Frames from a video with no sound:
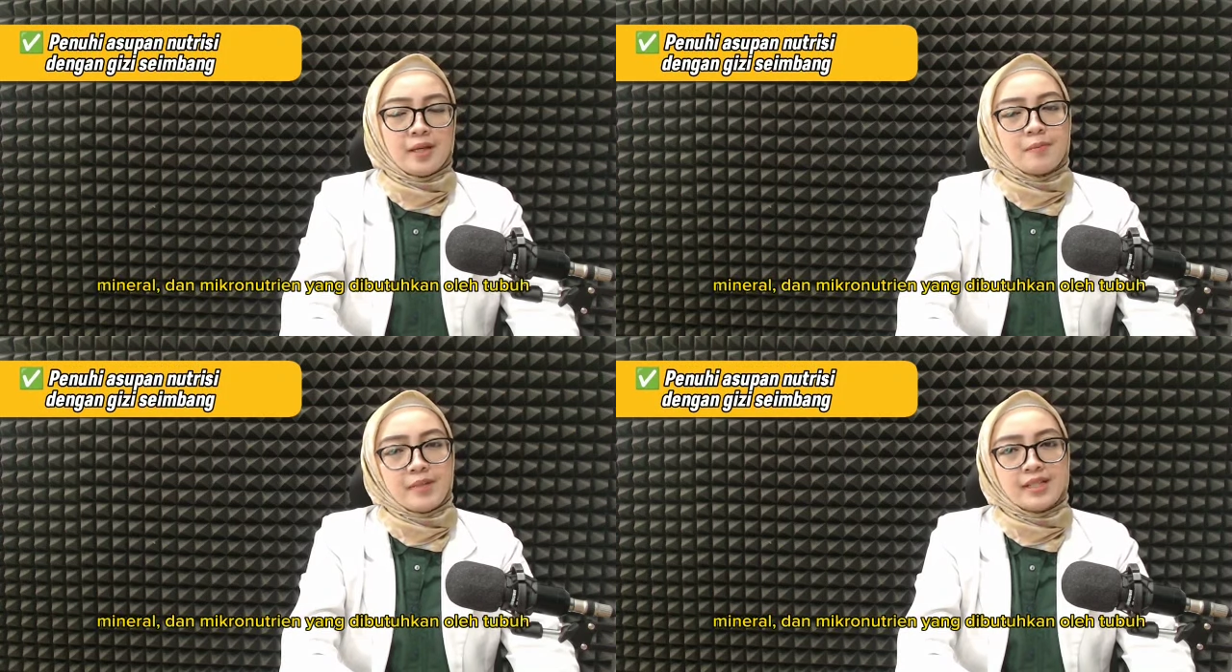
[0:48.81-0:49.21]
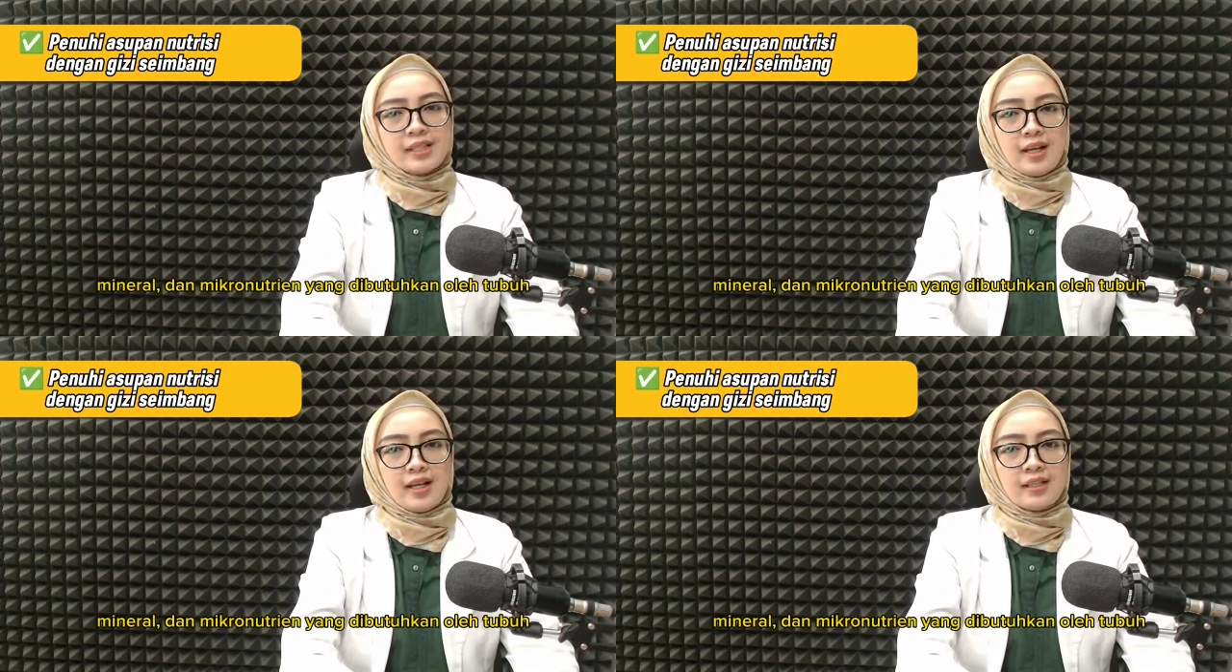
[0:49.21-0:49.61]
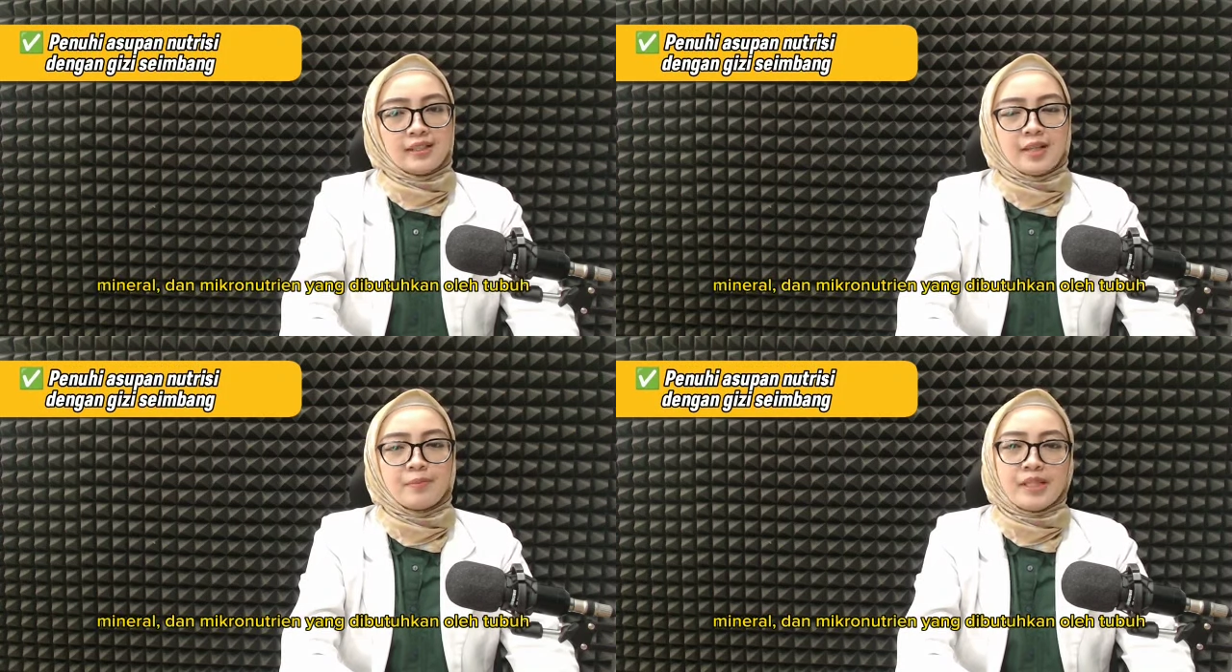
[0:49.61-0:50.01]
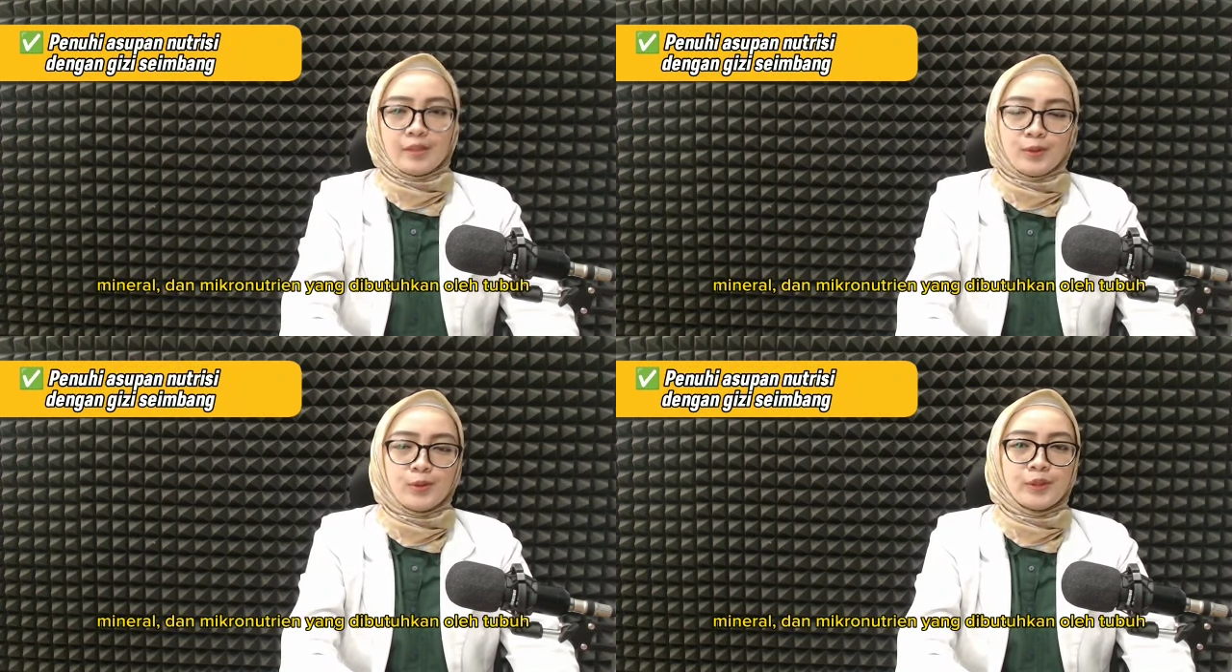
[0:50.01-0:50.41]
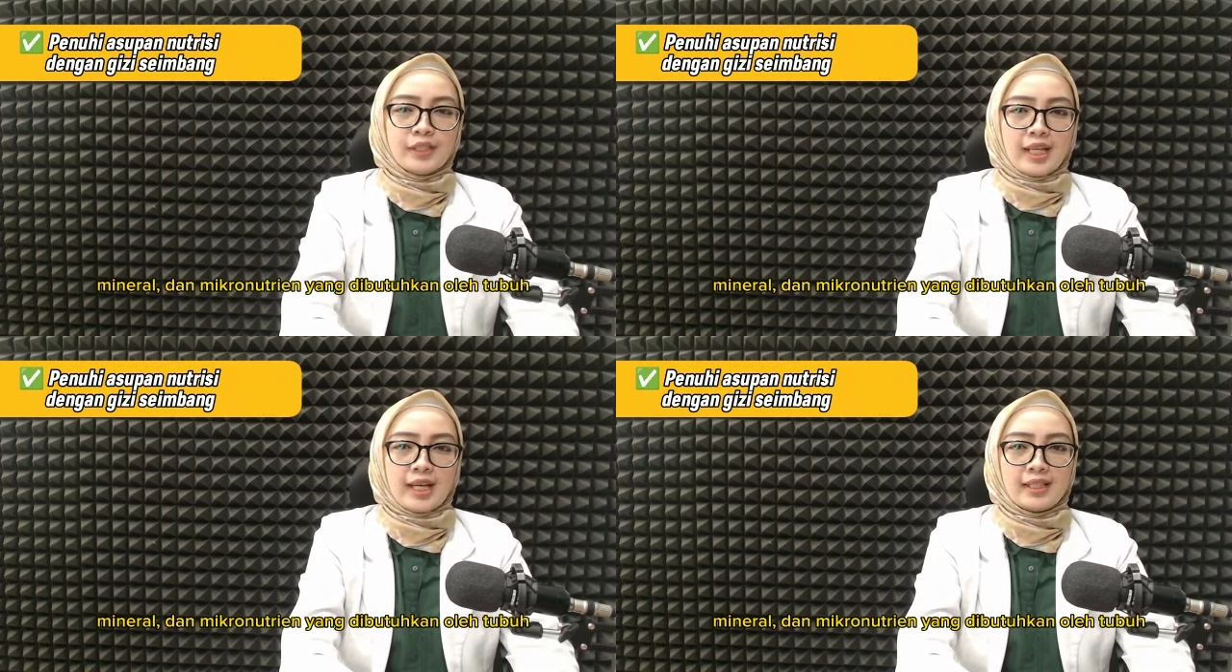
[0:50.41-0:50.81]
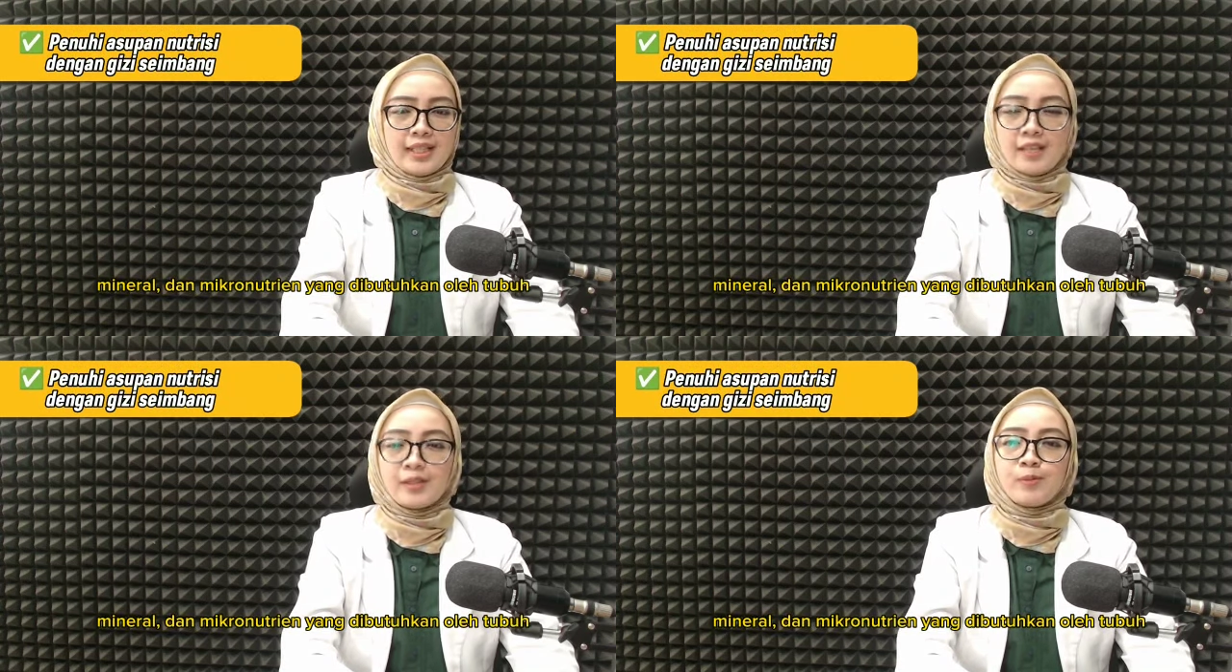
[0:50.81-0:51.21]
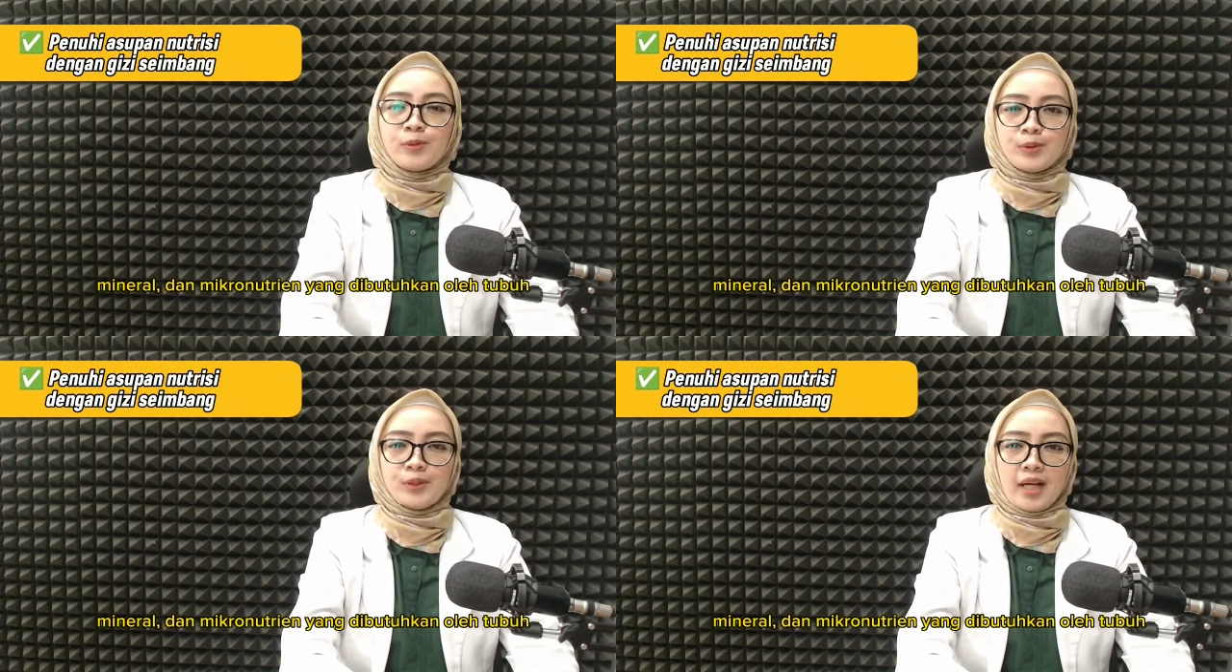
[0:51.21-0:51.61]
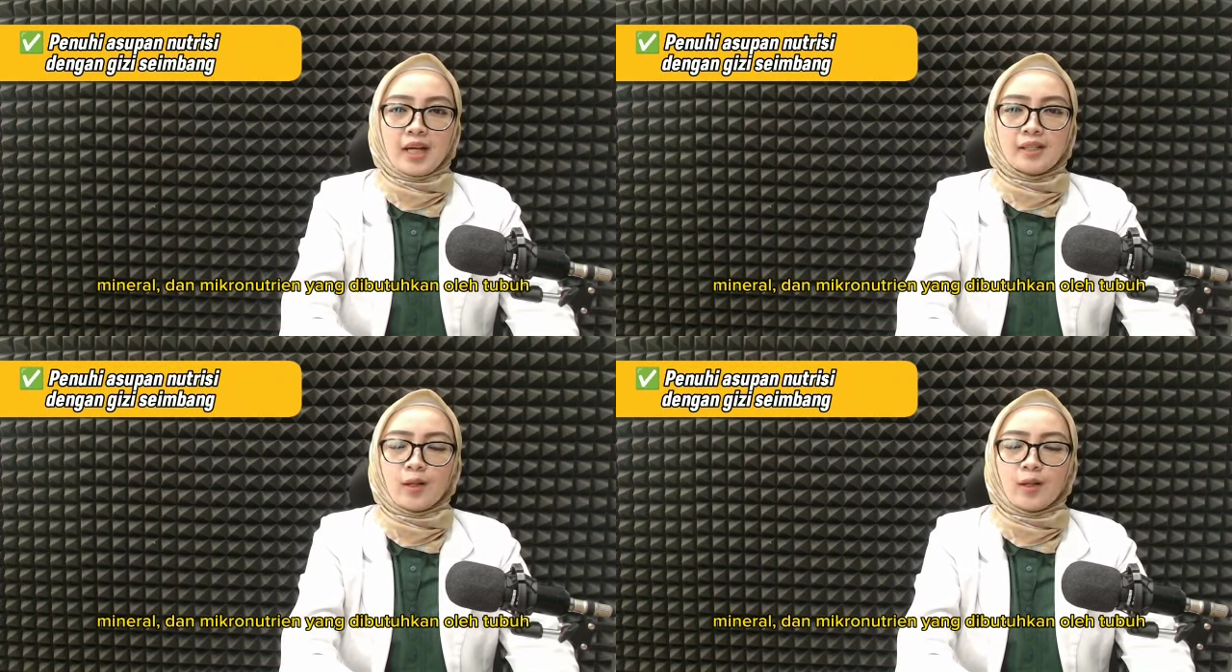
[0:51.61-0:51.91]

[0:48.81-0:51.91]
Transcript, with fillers: mineral, dan mikronutrien yang dibutuhkan